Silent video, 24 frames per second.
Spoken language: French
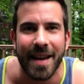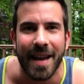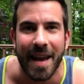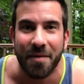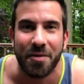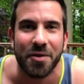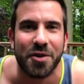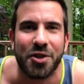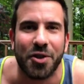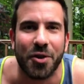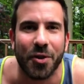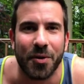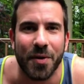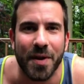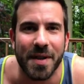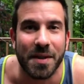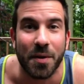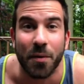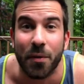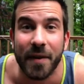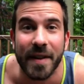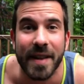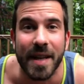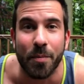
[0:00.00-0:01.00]
Et vous, je suis curieux, est-ce
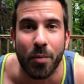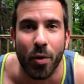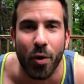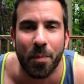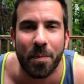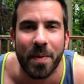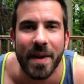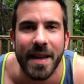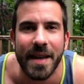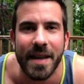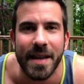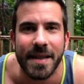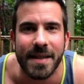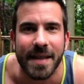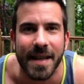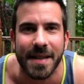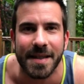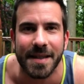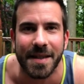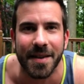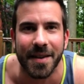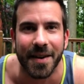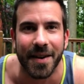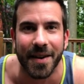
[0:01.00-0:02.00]
que vous faites des burpees?
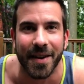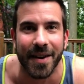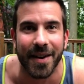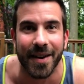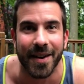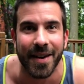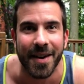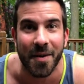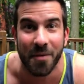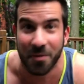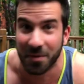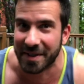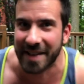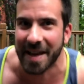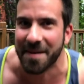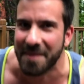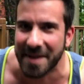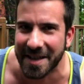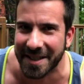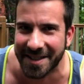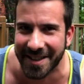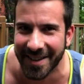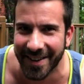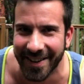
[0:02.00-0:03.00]
Est-ce que vous
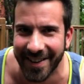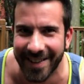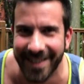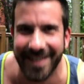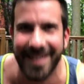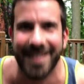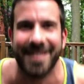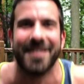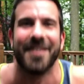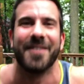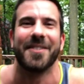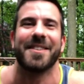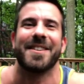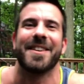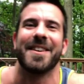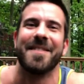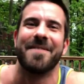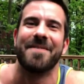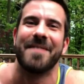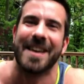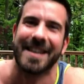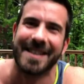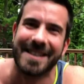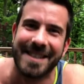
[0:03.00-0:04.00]
aimez ça? Donc,
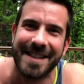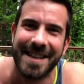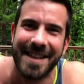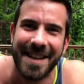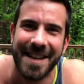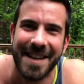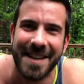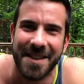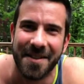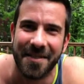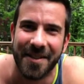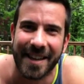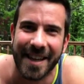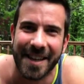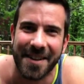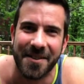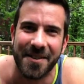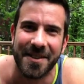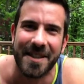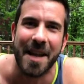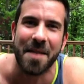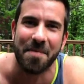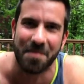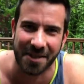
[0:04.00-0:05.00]
euh, merci de votre
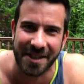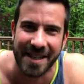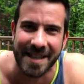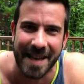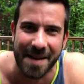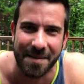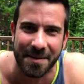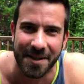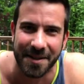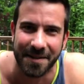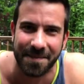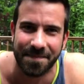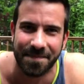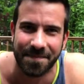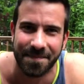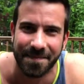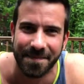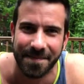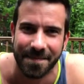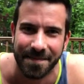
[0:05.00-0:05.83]
écoute et à une prochaine capsule.